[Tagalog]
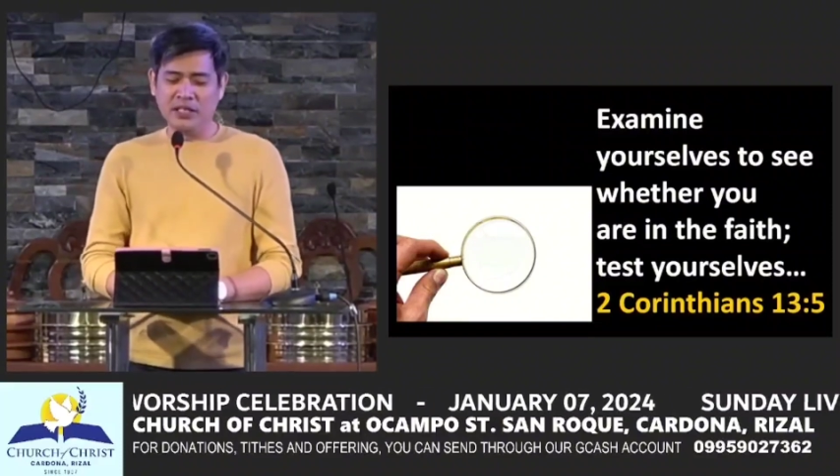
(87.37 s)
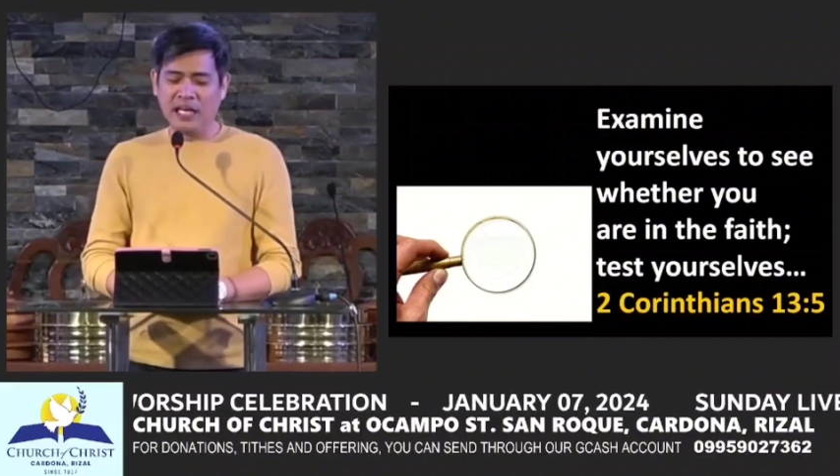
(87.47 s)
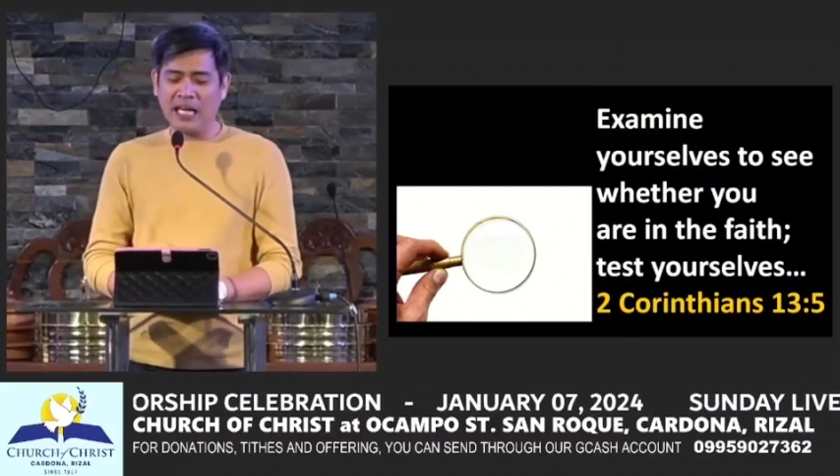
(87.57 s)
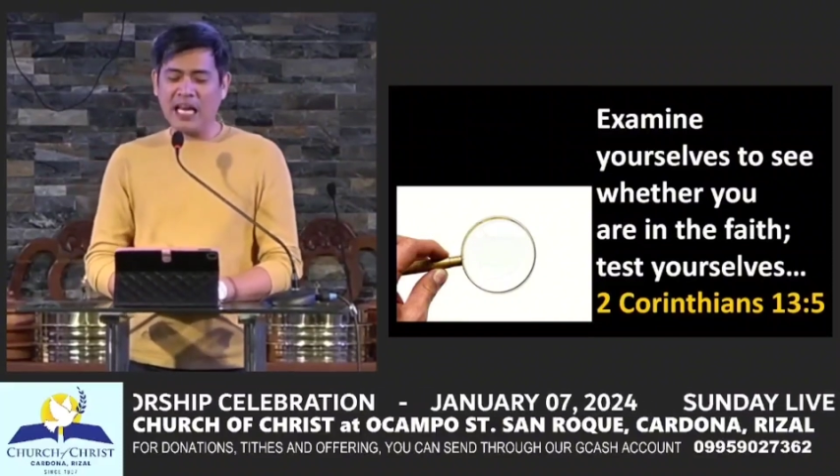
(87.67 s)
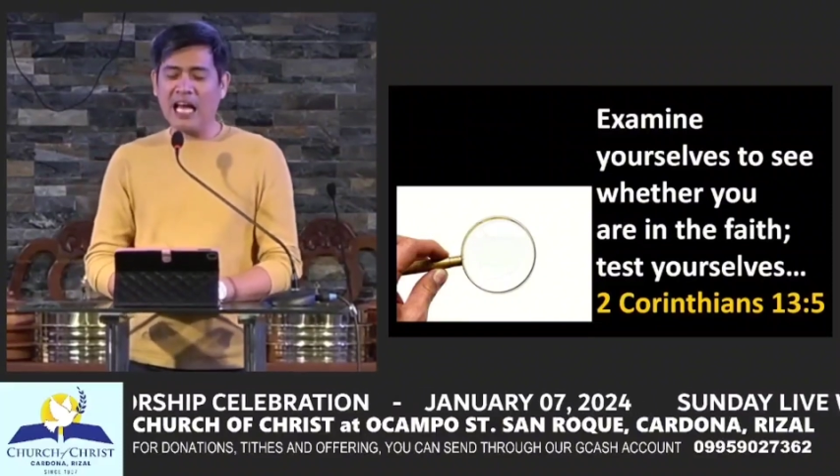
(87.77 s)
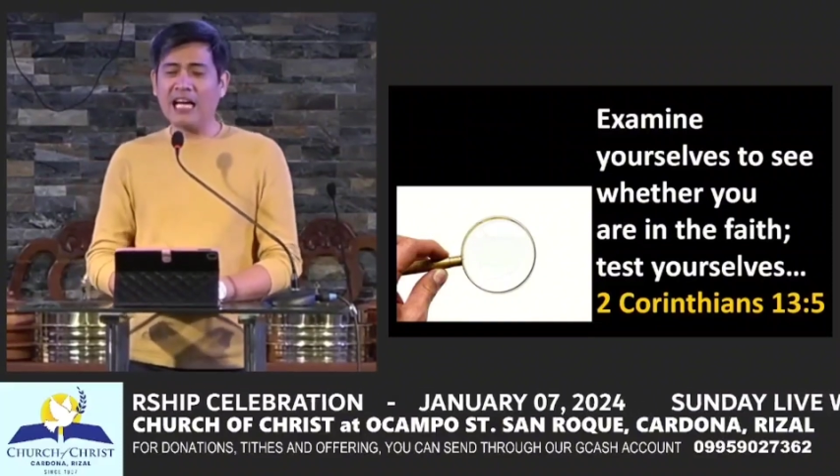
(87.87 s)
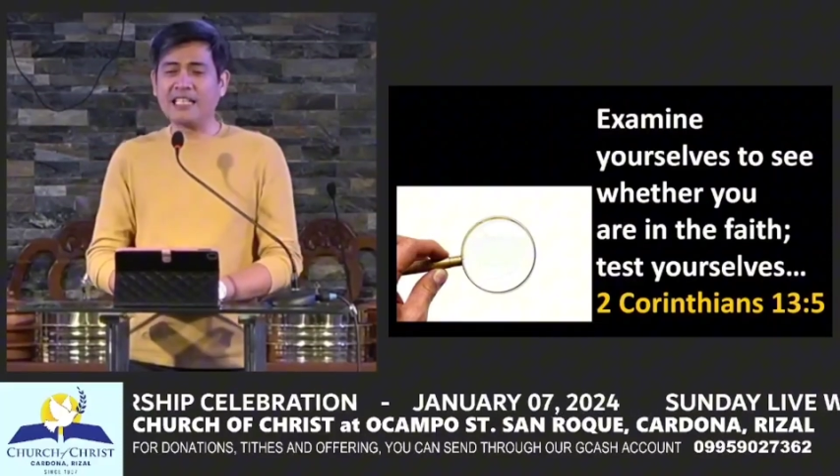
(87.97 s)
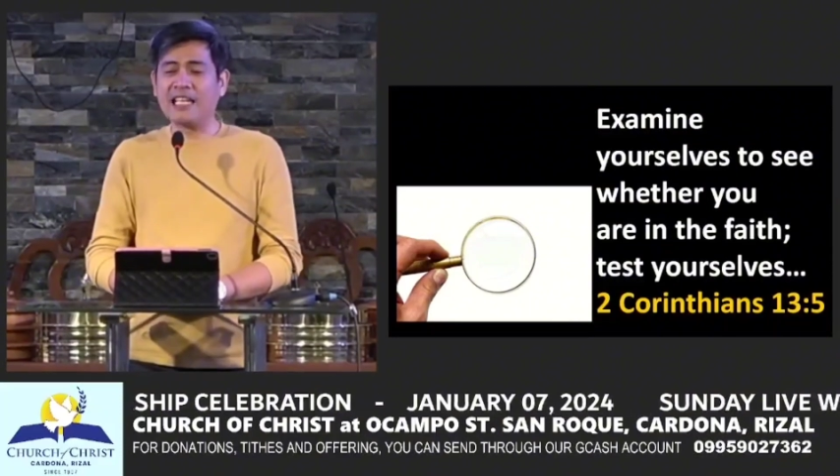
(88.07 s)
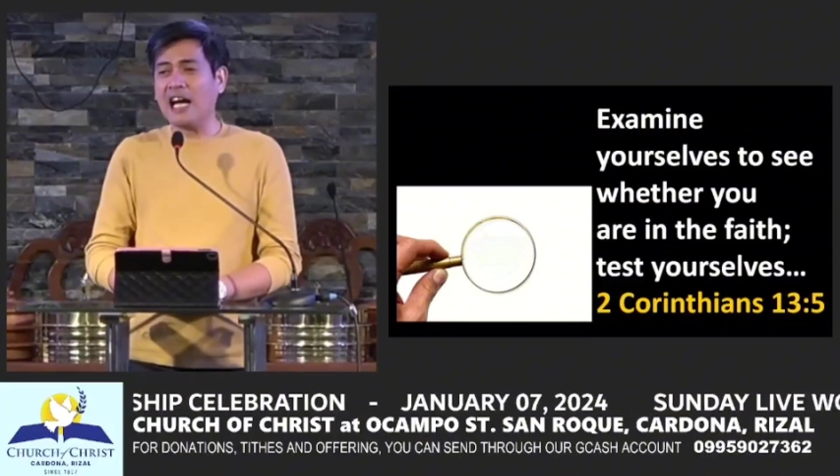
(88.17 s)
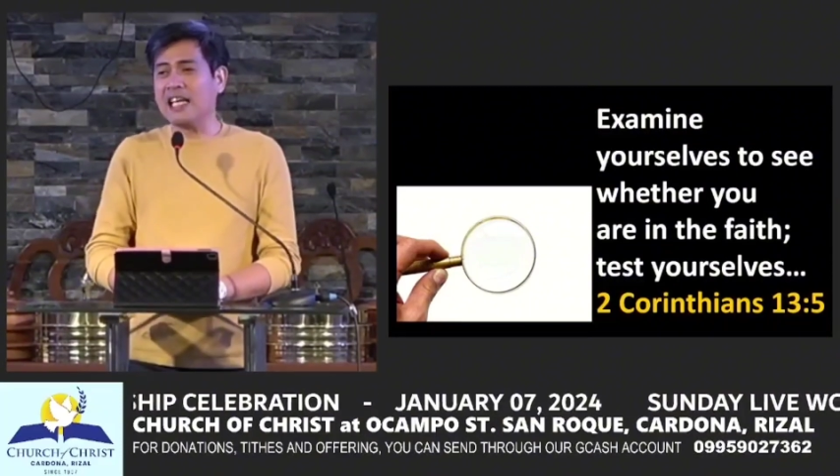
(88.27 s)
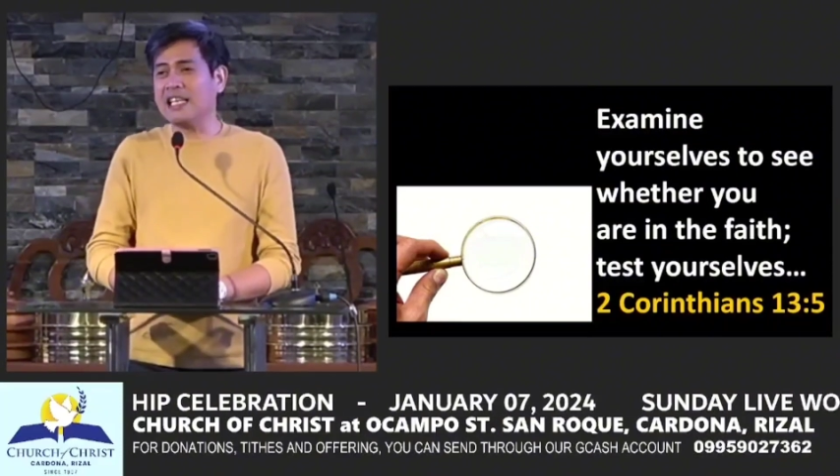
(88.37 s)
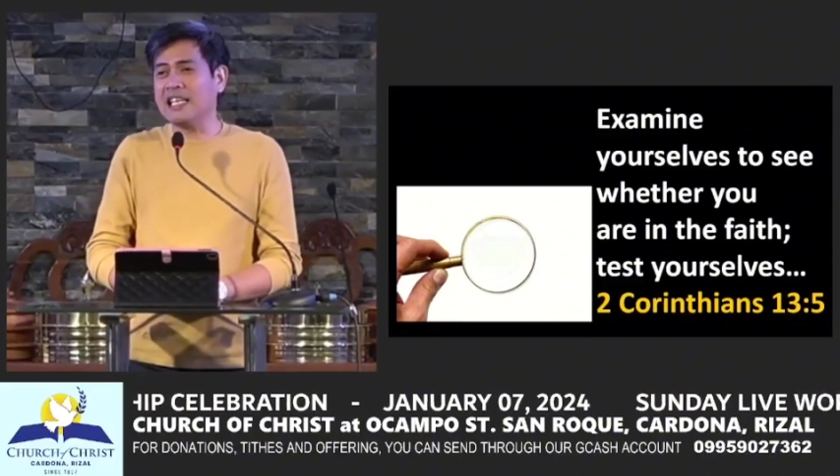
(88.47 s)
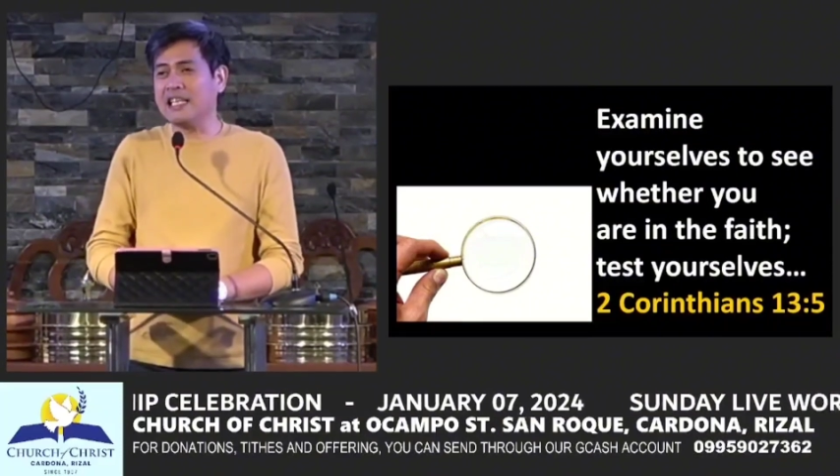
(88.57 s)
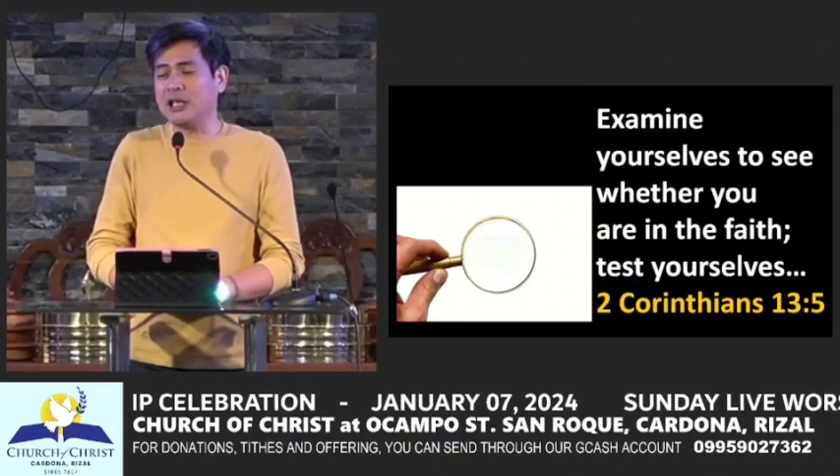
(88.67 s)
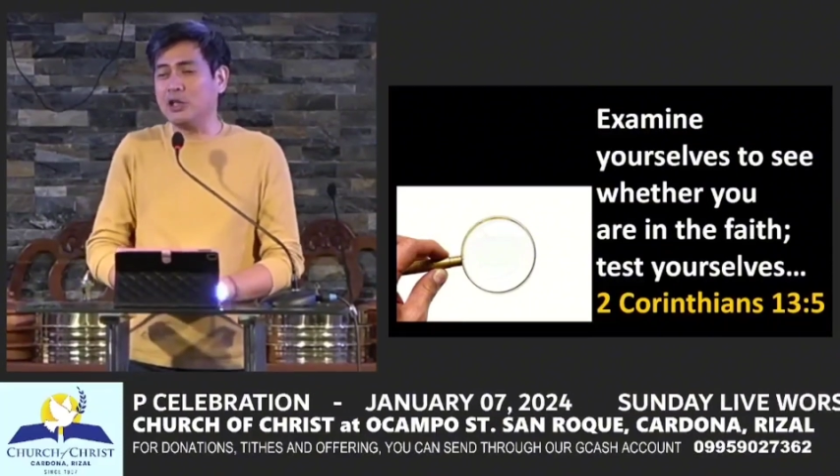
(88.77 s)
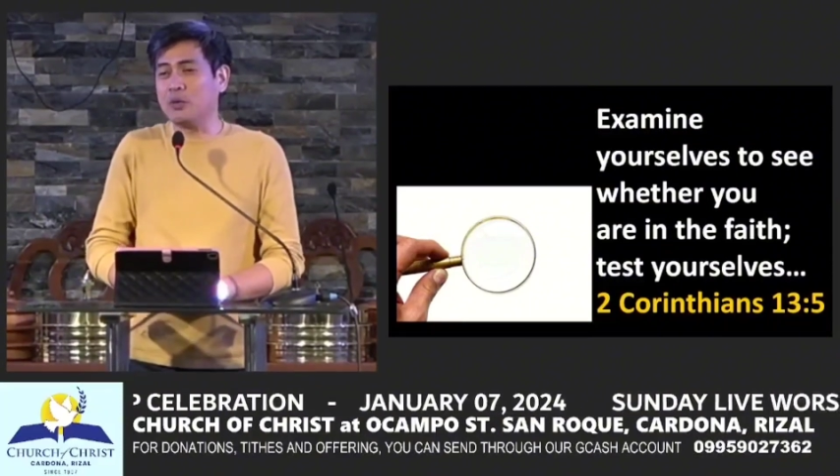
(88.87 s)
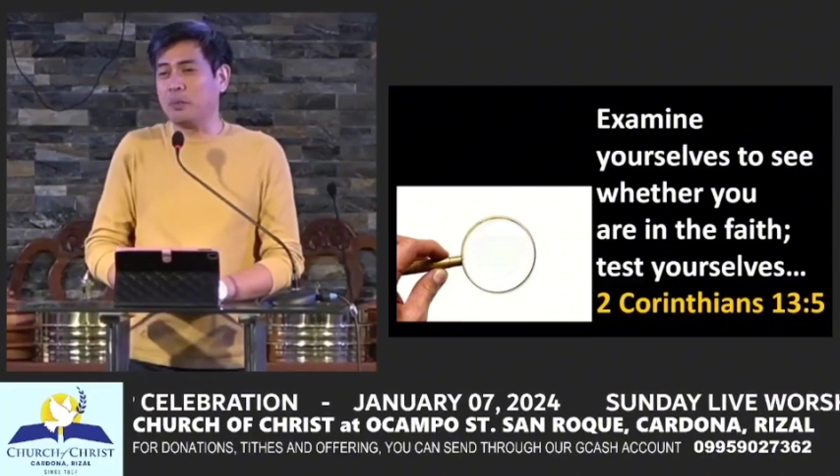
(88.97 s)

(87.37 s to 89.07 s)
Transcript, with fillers: Kailangan nakikita yung